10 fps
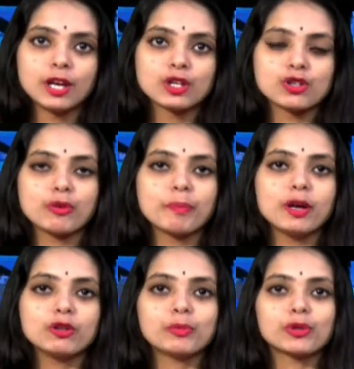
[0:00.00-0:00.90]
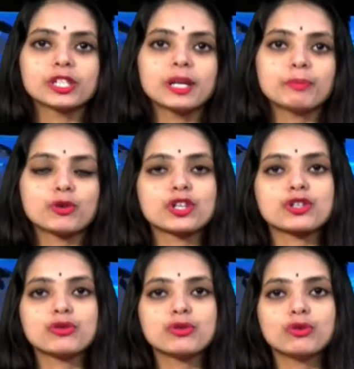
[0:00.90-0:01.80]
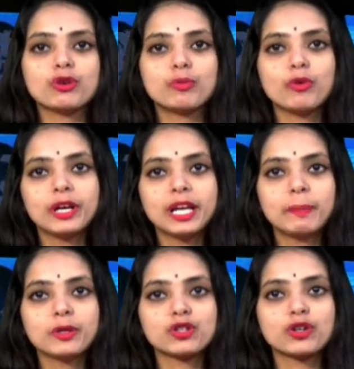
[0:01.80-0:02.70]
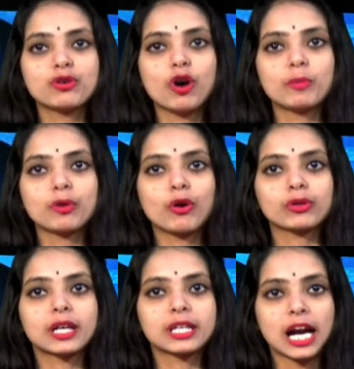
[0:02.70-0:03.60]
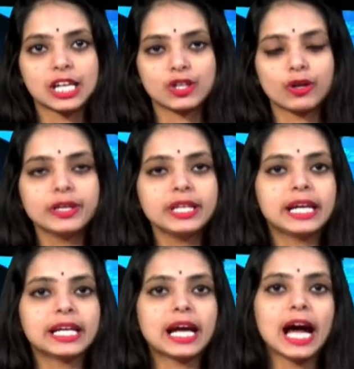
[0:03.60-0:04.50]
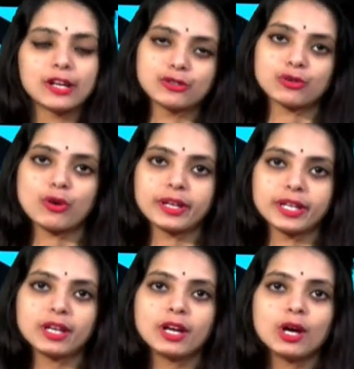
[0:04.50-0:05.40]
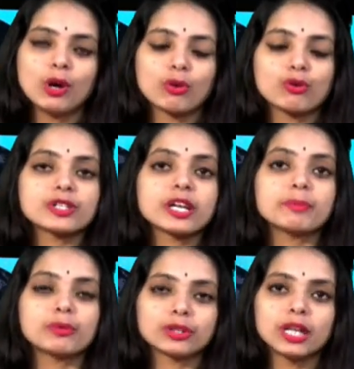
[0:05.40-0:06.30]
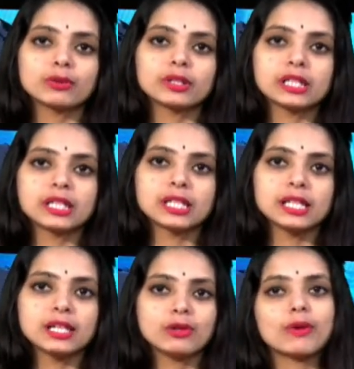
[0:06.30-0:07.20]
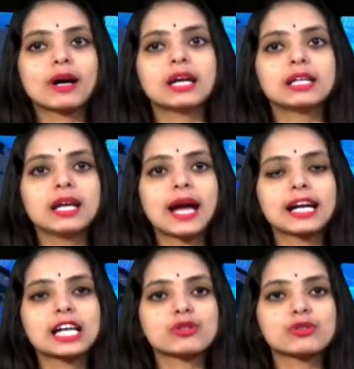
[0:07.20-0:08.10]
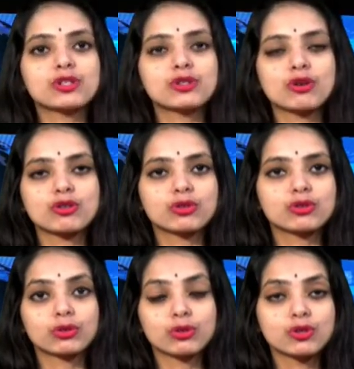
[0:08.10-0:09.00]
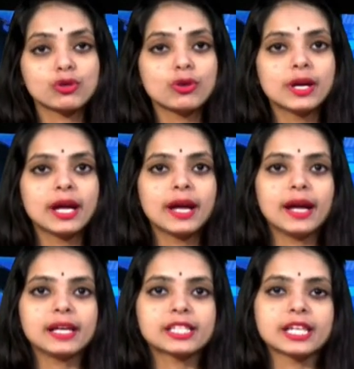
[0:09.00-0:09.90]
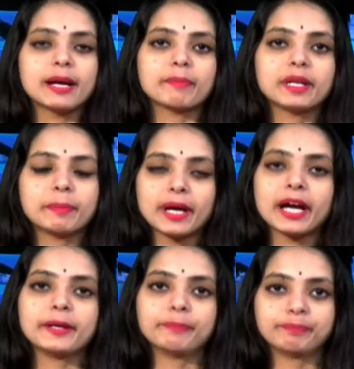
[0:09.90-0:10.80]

সোমবার উপজেলা প্রশাসন ও মহিলা বিষয়ক কর্মকর্তার কার্যালয় এর আয়োজন করে অনুষ্ঠানে প্রধান অতিথি ছিলেন নোয়াখালী এক আসনের সংসদ সদস্য এইচ এম ইব্রাহিম